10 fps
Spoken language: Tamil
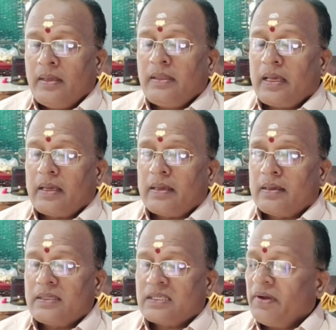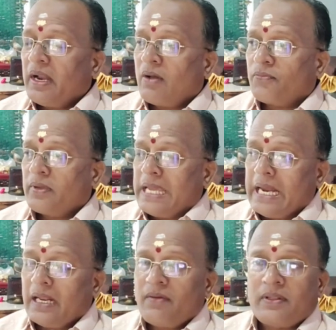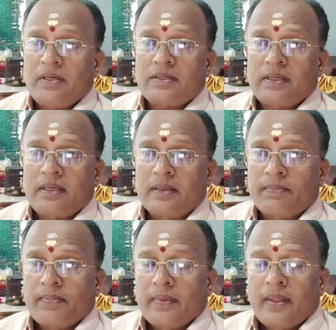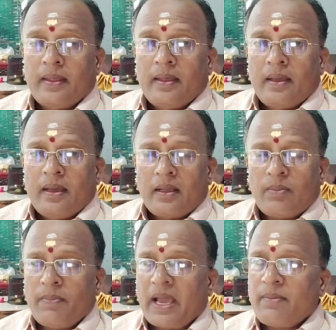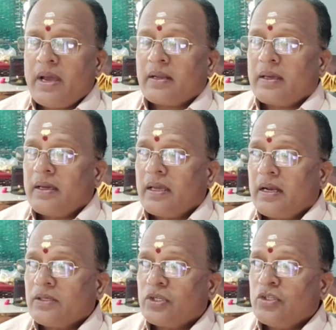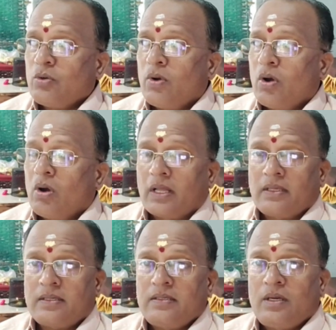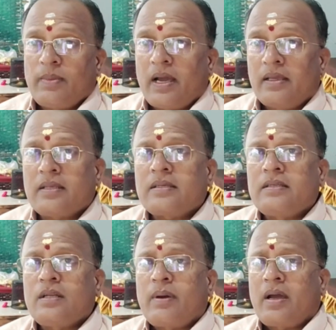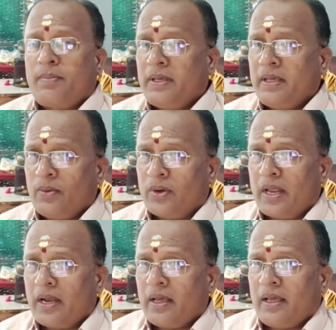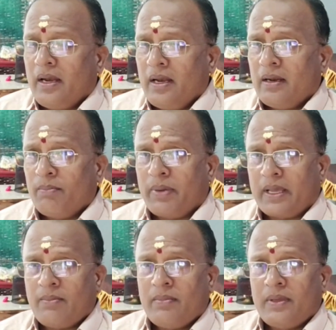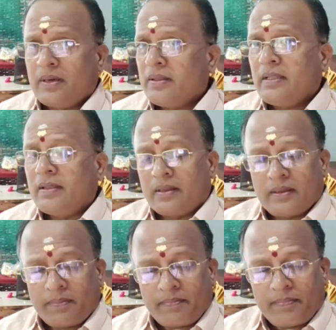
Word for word: இந்த செவன் அண்ட் ஆஃப் ஏழரை வந்துருச்சு ரொம்ப பயமா இருக்கு என்ன செஞ்சிருமோ அதை செஞ்சிருமா இதை செஞ்சிருமா அப்படிங்கிற ஒரு எண்ணங்கள் பயம் இருந்தே தீருது